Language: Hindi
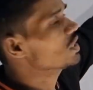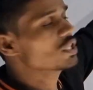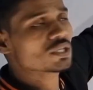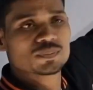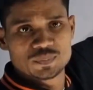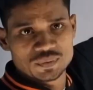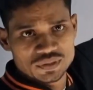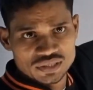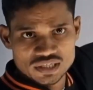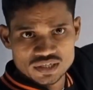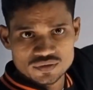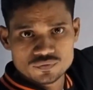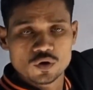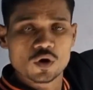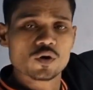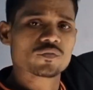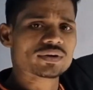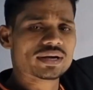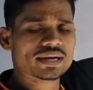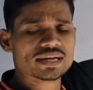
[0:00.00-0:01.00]
इज पीडीएफ
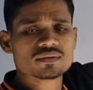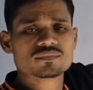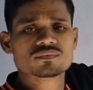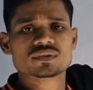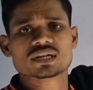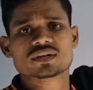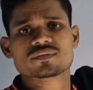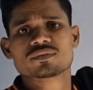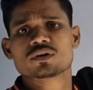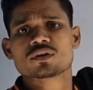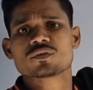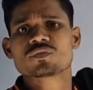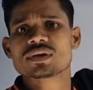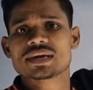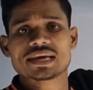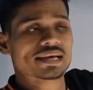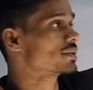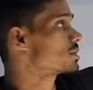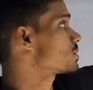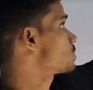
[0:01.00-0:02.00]
ऑफ रैंडम वेरिएबल ऑफ
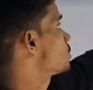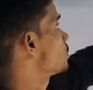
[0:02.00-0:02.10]
एक्स